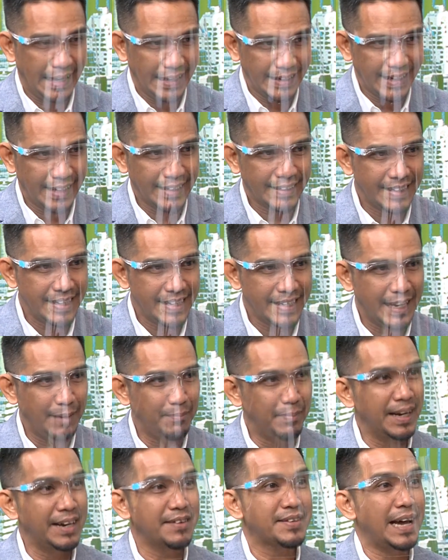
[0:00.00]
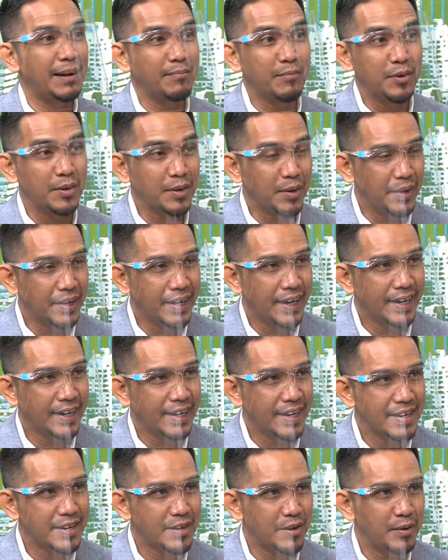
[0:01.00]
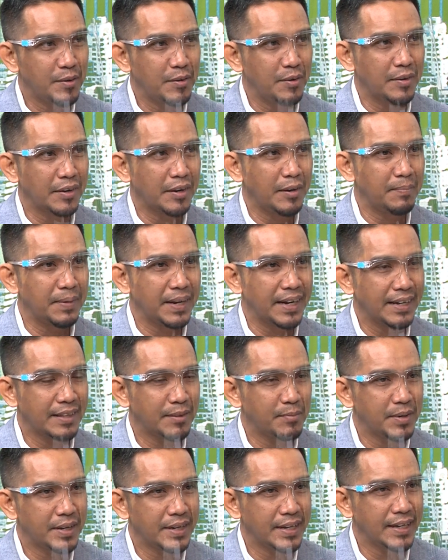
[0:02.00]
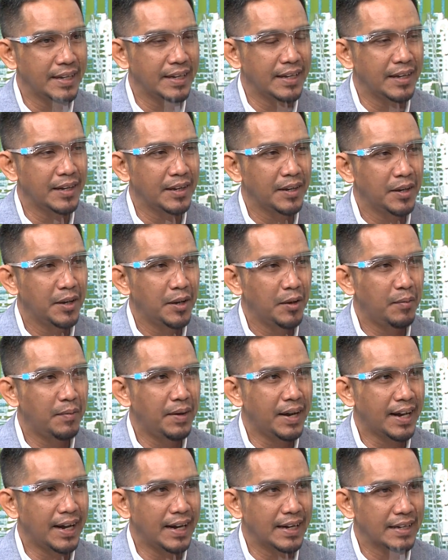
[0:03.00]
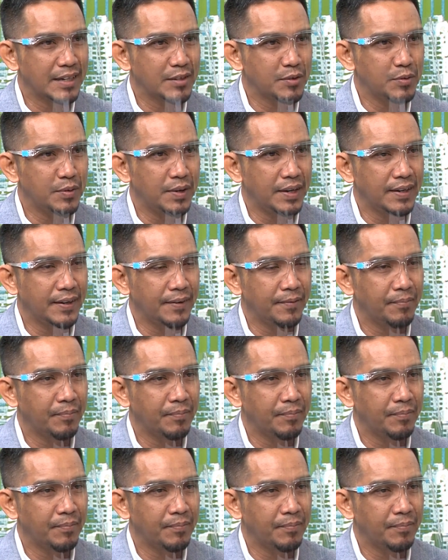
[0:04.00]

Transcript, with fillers: หลังจากที่จับไปแล้ว3คนก่อนหน้านั้น2คนก็เป็นรัฐมนตรีว่าการกระทรวง